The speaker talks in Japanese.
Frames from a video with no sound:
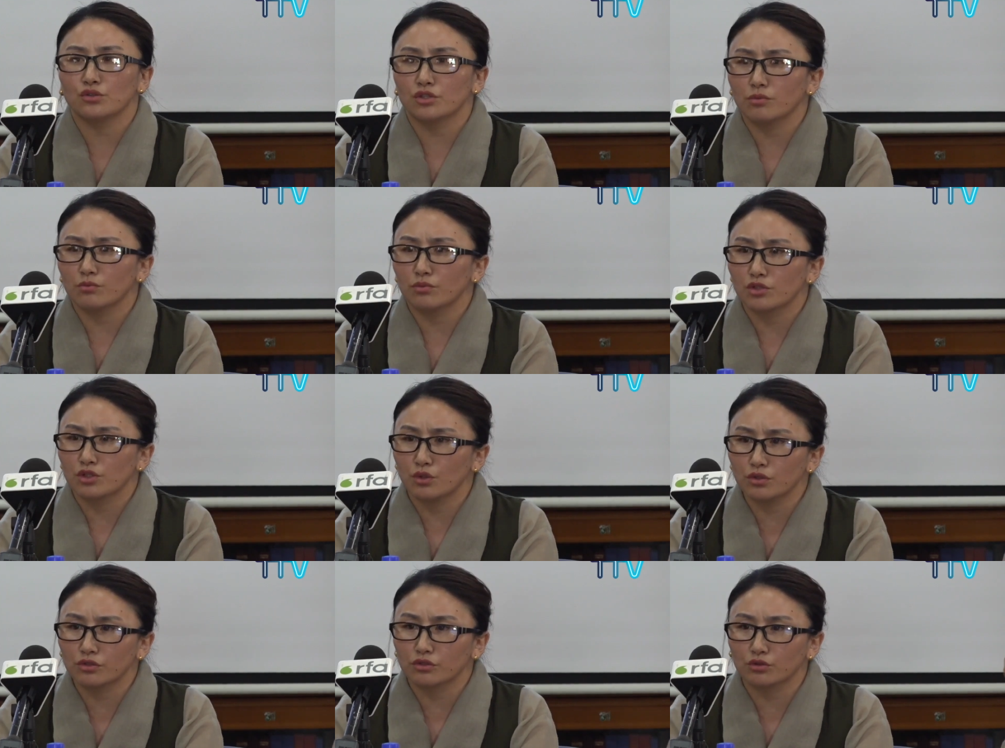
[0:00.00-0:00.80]
題と
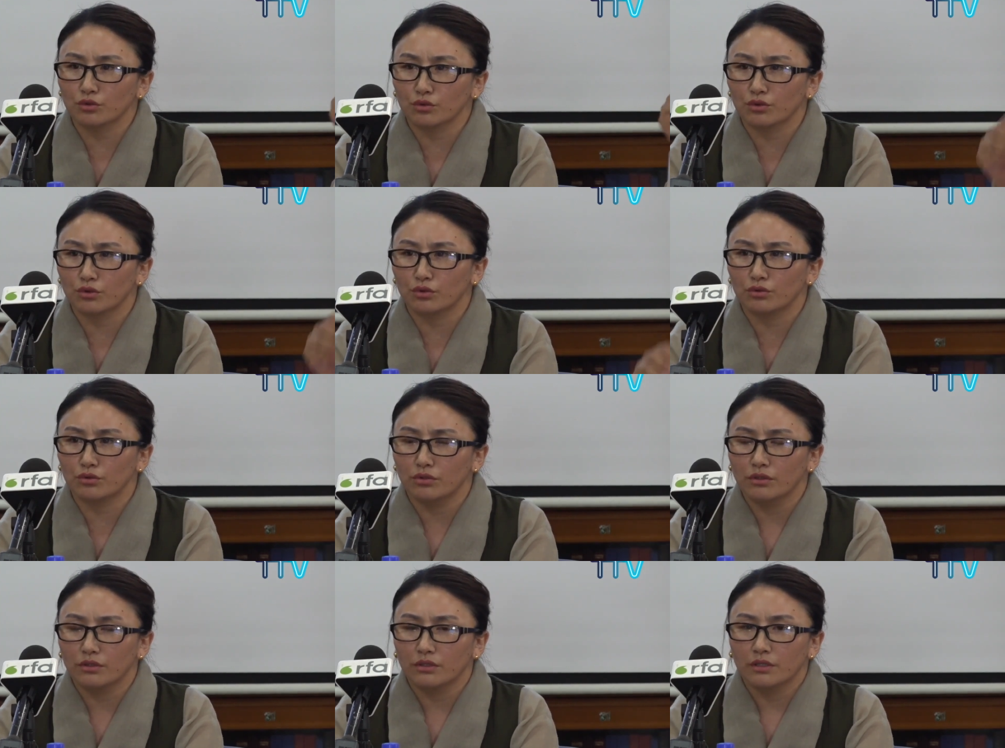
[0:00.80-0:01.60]
制約を強
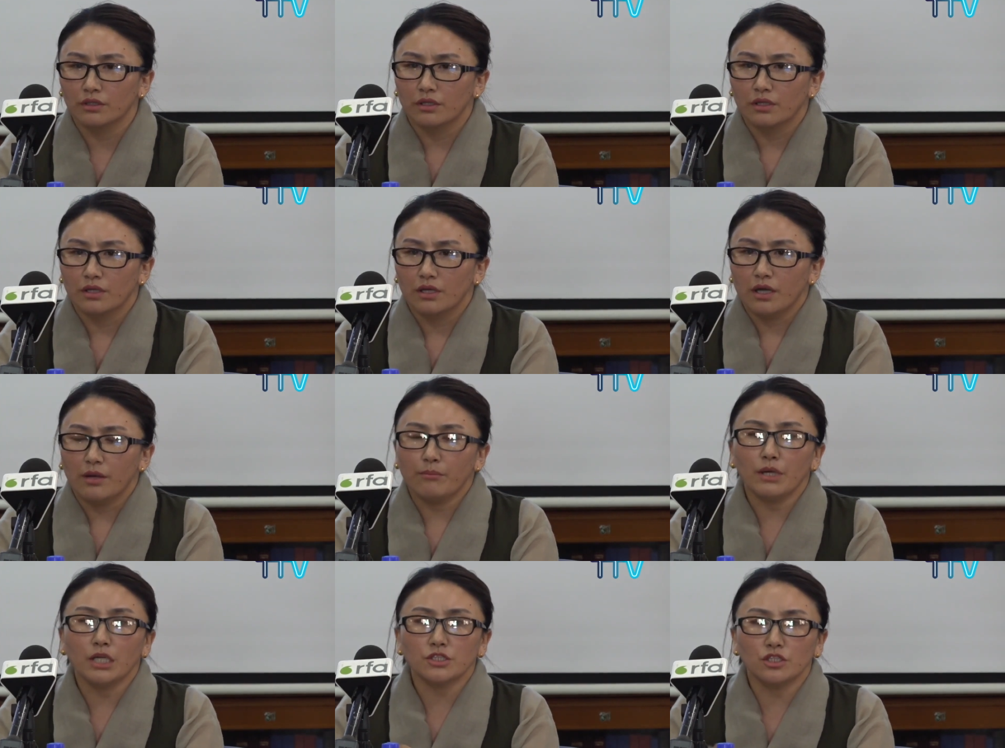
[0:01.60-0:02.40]
調しました。
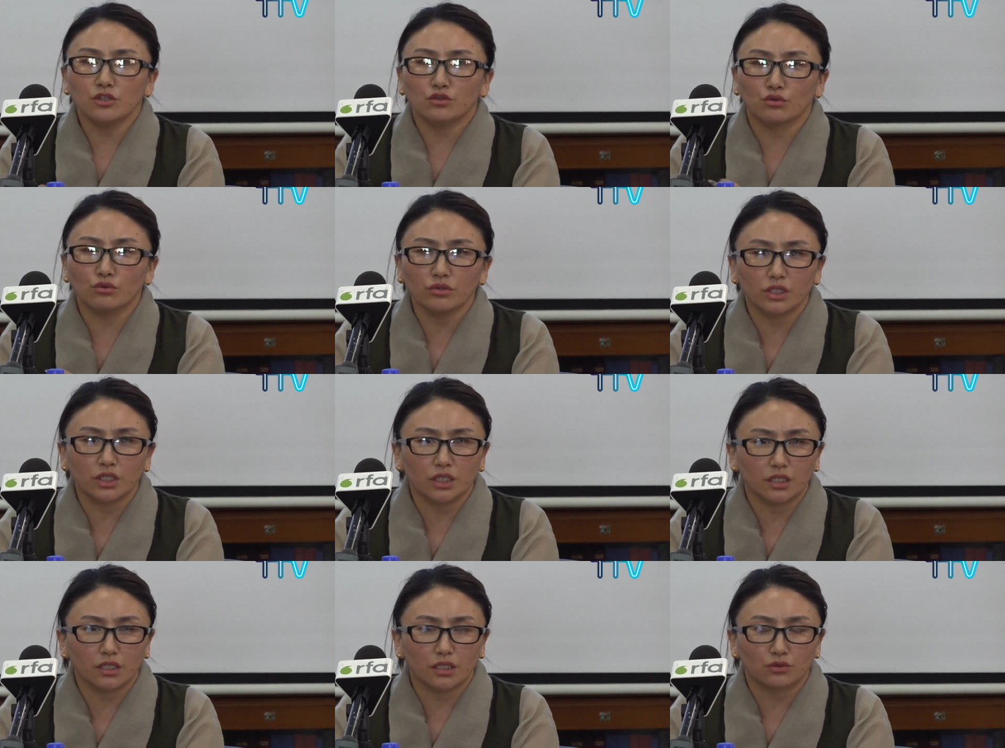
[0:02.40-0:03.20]

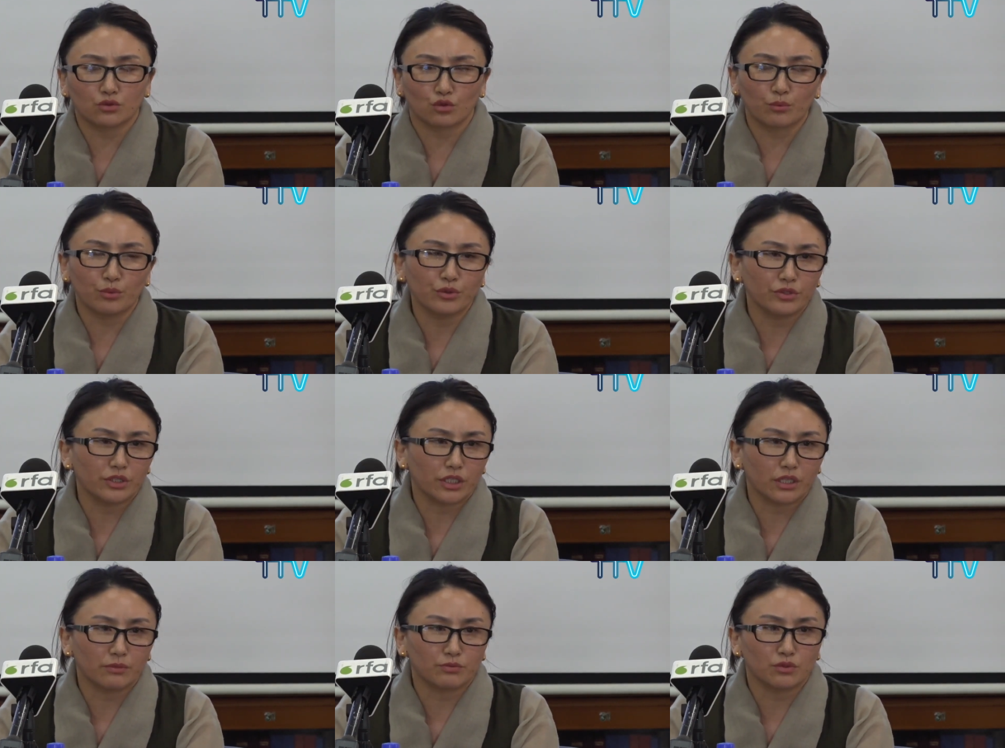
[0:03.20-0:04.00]

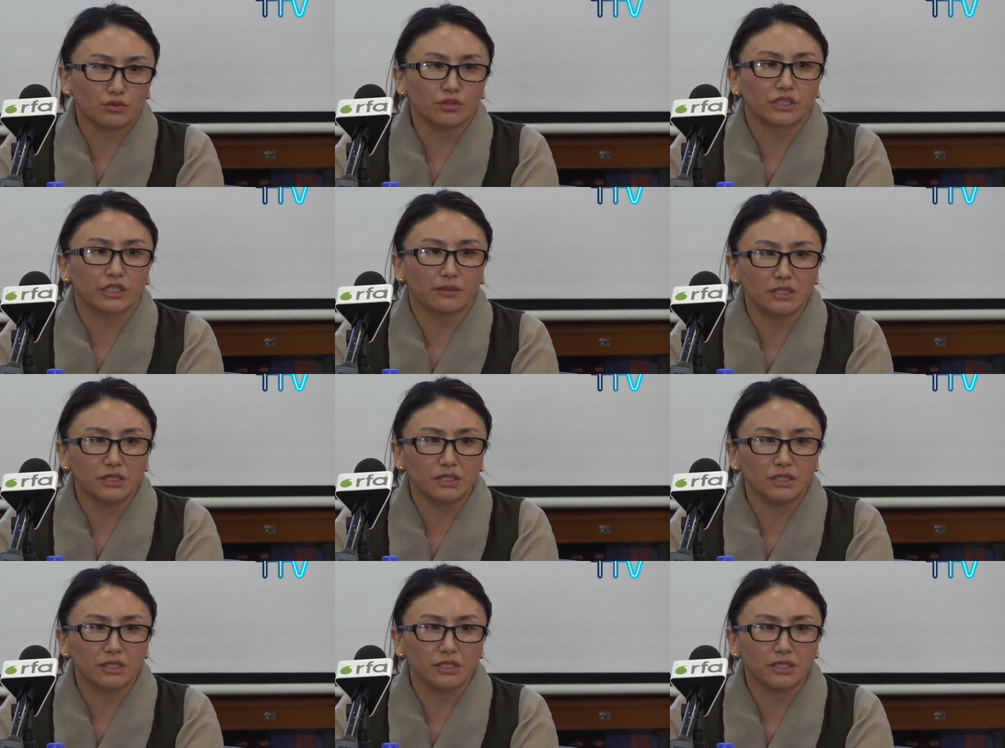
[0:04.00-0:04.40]
1994年から